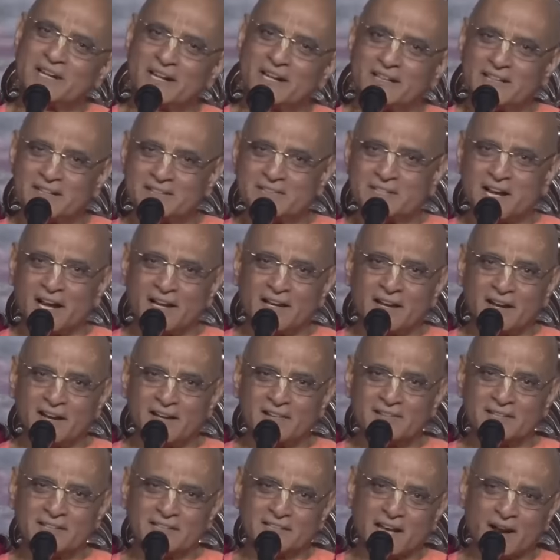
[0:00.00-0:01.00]
যাদের জানা
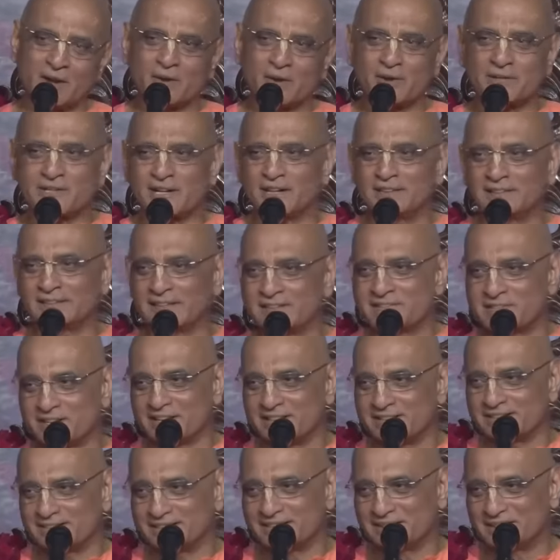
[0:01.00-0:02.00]
আছে তারাও জানতে
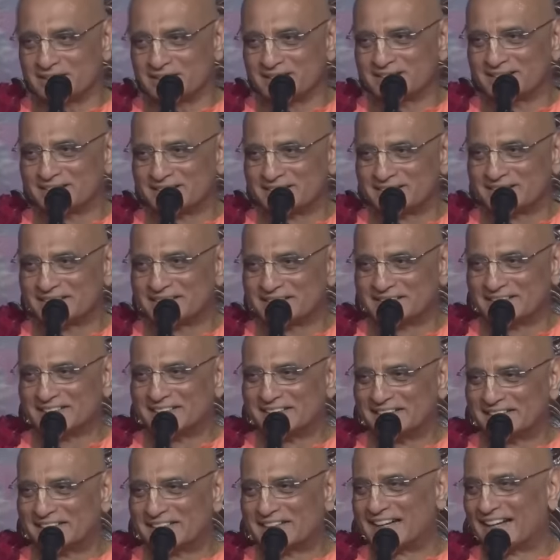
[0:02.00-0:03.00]
চান
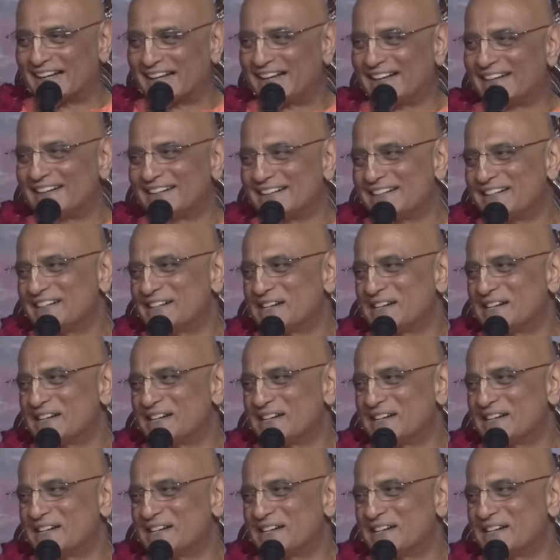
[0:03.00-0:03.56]
হ্যাঁ